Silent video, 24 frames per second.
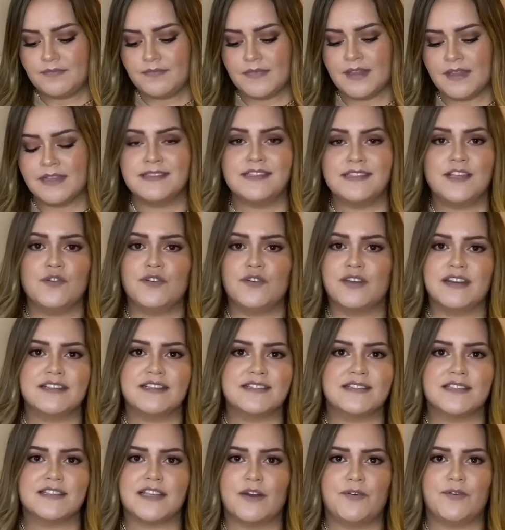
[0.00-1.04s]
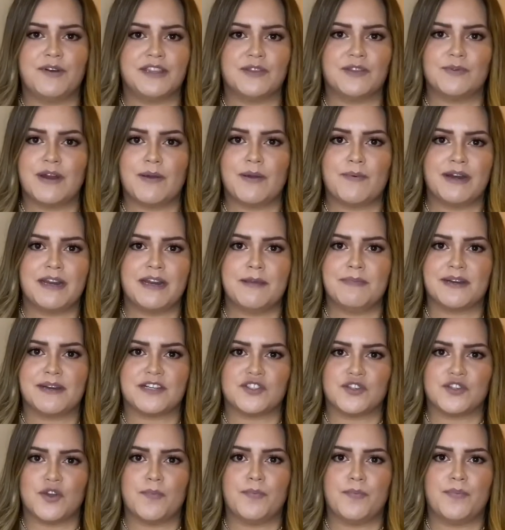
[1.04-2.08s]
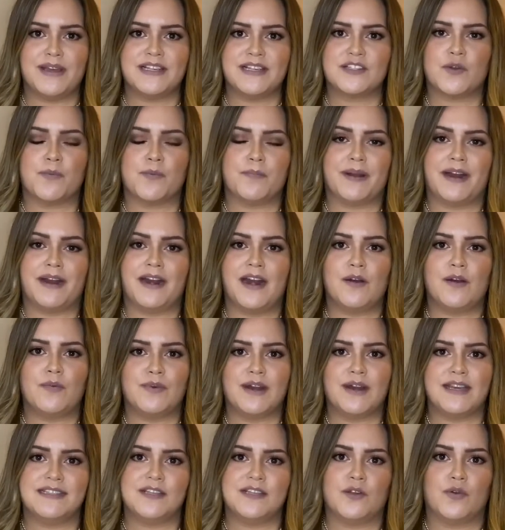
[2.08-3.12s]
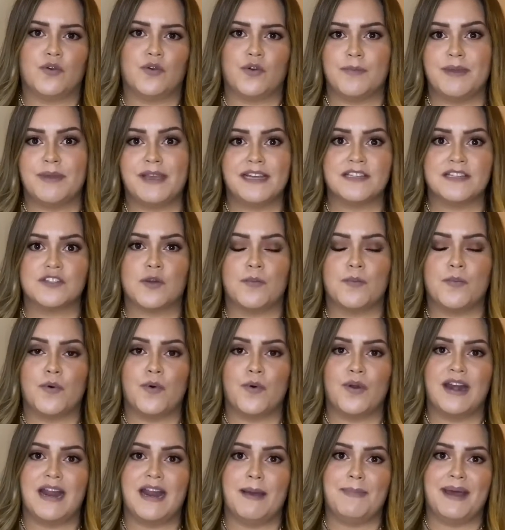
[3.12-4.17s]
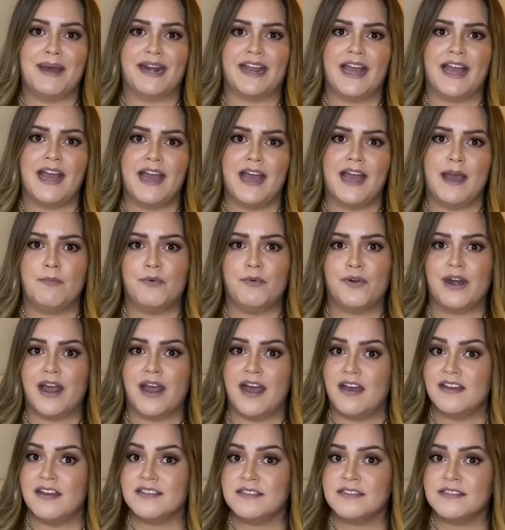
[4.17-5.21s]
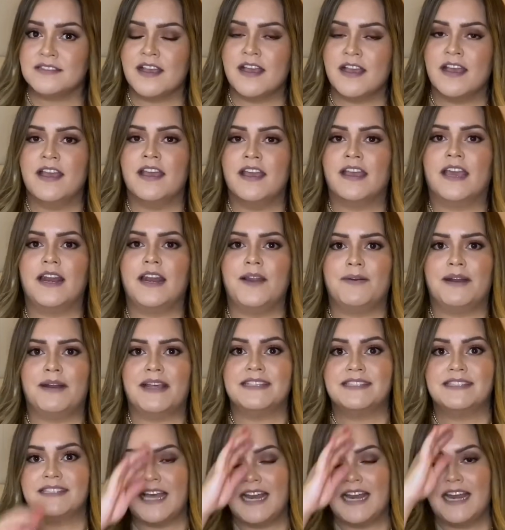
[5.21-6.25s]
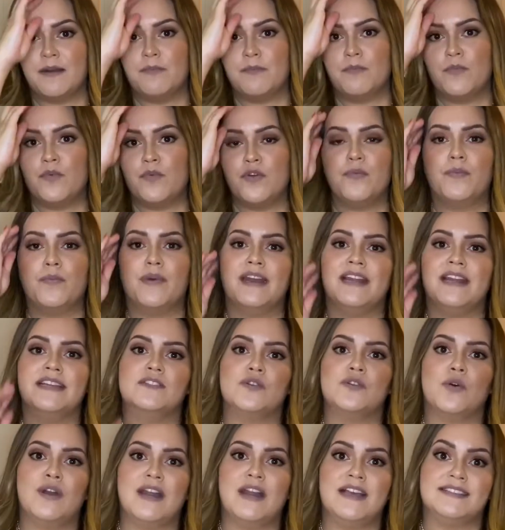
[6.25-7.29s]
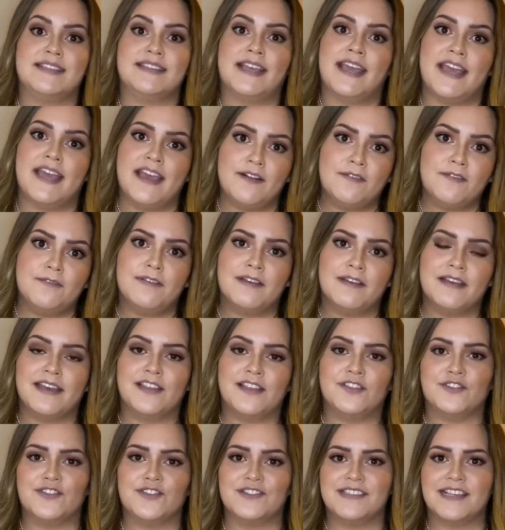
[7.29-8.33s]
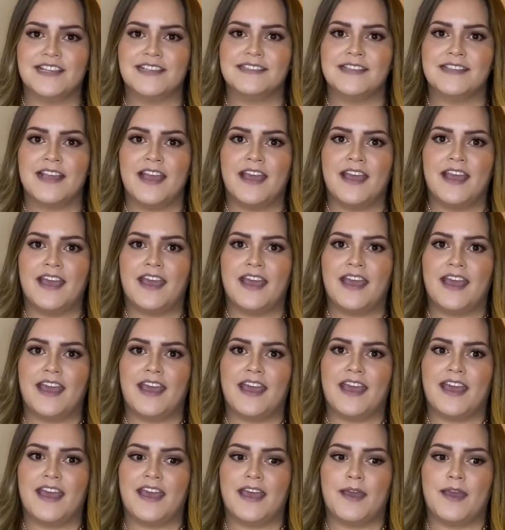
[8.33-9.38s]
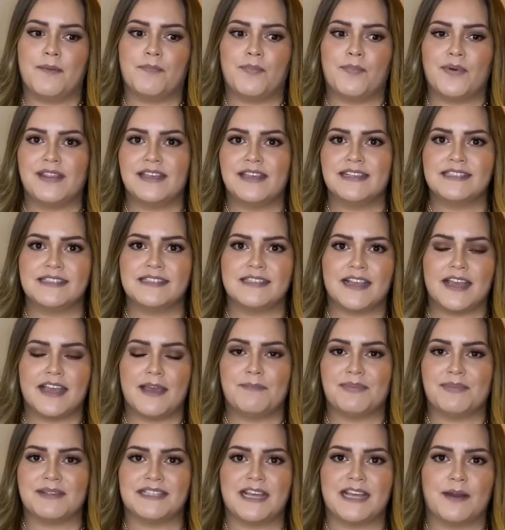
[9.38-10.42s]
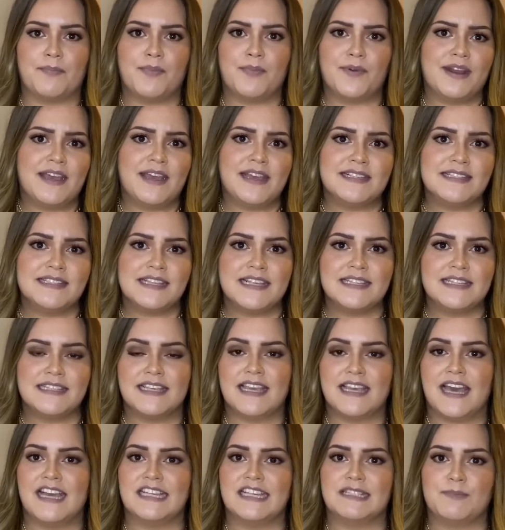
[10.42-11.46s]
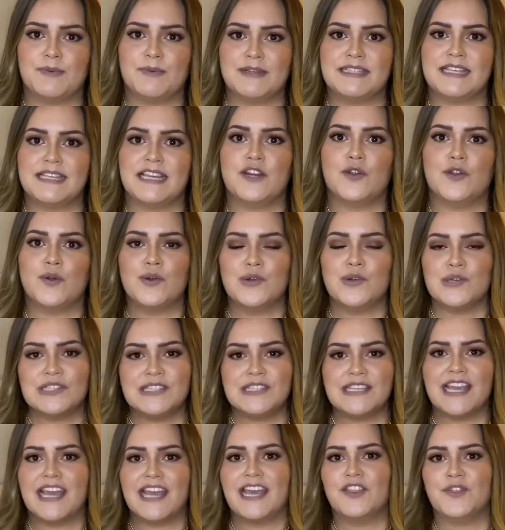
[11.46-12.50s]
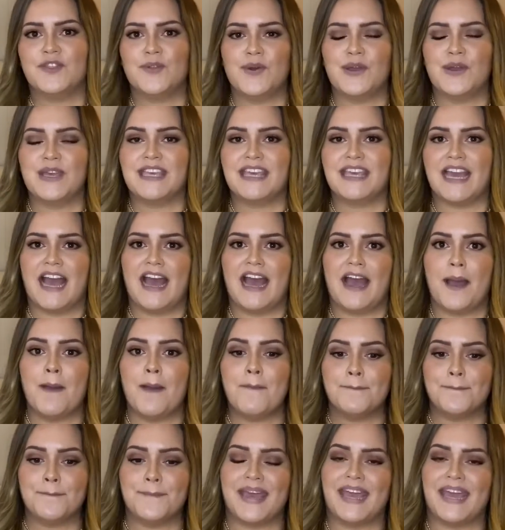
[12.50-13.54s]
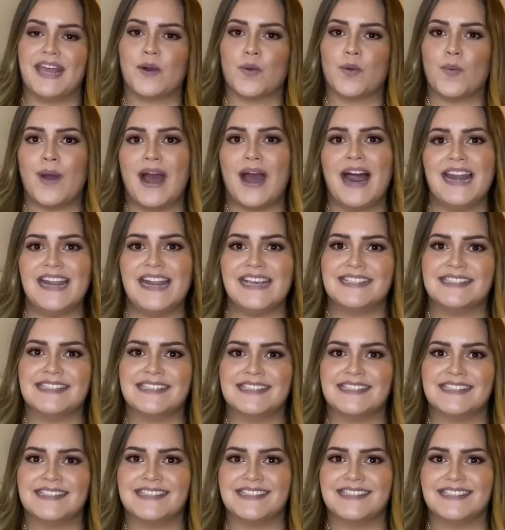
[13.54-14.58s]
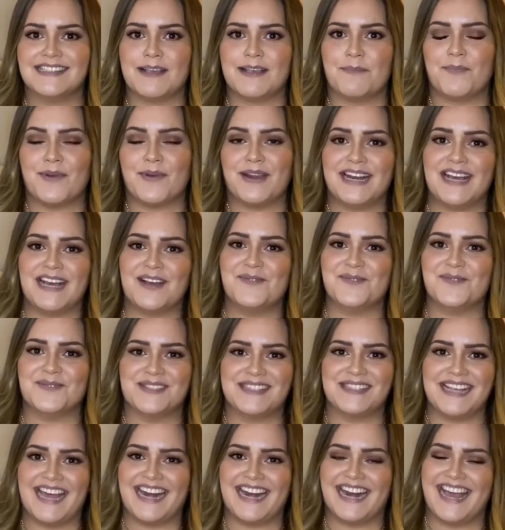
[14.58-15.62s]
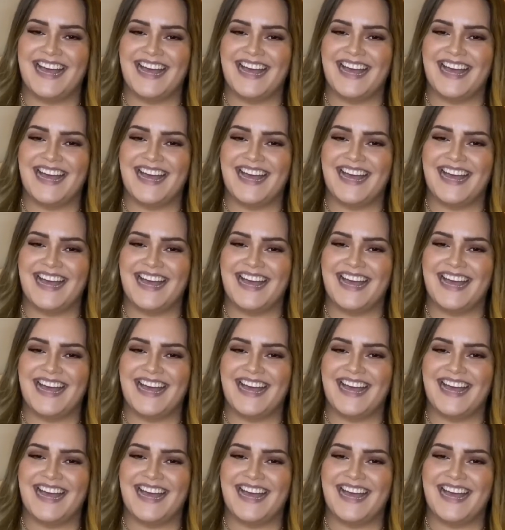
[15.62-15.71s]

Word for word: si no quieres hacer ahorita una buena inversión, puedes comprar algunas económicas como la marca Amor Us, que la verdad salen muy buenas, o las de ELF. Entonces, eh, puedes empezar por esas y ya después ir conociendo y ya ver cuáles se pueden ajustar a